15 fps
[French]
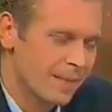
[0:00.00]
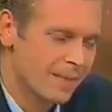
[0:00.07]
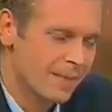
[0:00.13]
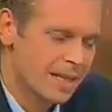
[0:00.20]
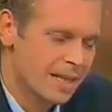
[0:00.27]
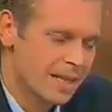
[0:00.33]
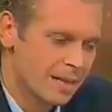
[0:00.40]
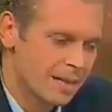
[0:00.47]
Mais
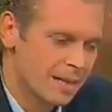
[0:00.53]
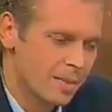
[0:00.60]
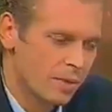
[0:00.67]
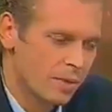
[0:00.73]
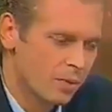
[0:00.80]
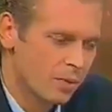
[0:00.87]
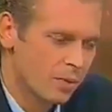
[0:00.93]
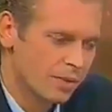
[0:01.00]
là, c'est la
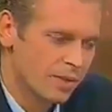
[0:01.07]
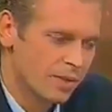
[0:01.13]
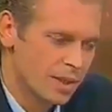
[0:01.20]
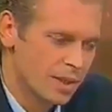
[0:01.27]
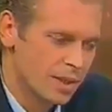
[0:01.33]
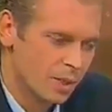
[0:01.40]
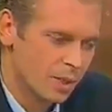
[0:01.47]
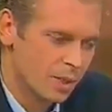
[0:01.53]
première fois on va être
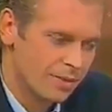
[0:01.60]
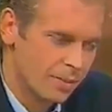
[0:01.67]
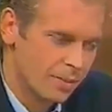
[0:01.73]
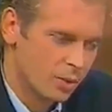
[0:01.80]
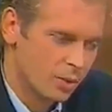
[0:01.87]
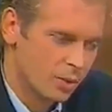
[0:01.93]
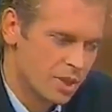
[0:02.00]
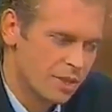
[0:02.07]
face à une toile qui va
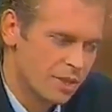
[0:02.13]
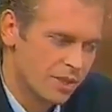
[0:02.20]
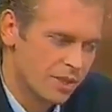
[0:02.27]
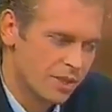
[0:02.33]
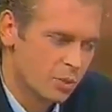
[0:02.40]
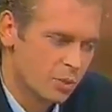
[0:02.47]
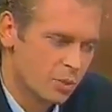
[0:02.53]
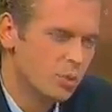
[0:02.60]
prendre une
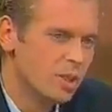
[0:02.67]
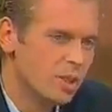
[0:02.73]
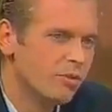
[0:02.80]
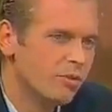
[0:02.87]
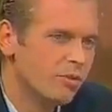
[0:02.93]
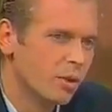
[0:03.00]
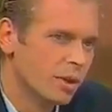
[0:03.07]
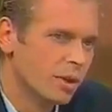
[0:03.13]
signification toute
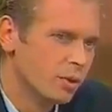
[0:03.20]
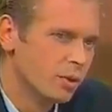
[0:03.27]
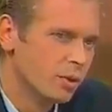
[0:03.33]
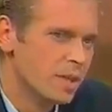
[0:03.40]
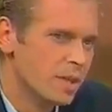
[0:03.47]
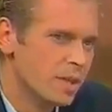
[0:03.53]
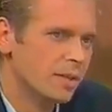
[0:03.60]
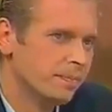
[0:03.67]
différente à votre
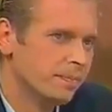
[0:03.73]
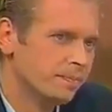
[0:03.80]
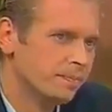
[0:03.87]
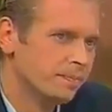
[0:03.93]
décès.